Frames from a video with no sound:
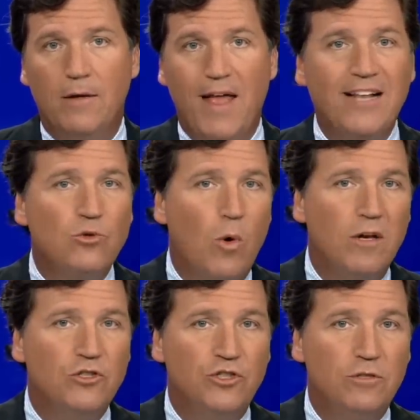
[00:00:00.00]
И
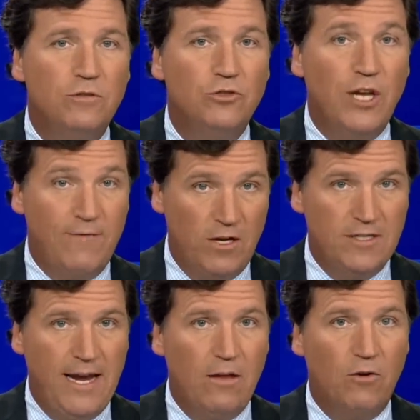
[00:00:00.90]
тогда
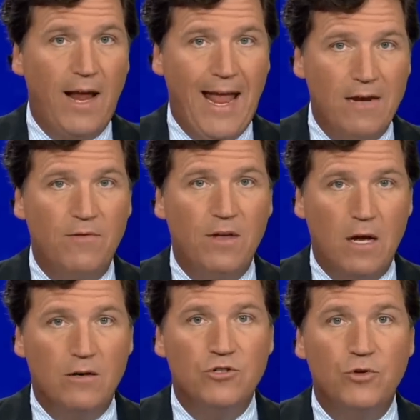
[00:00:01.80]
Джаван Тейлор
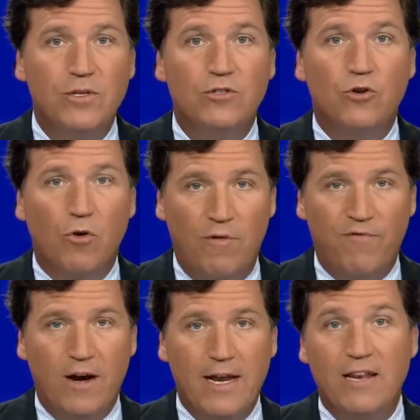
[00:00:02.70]
передал пистолет своей девушке,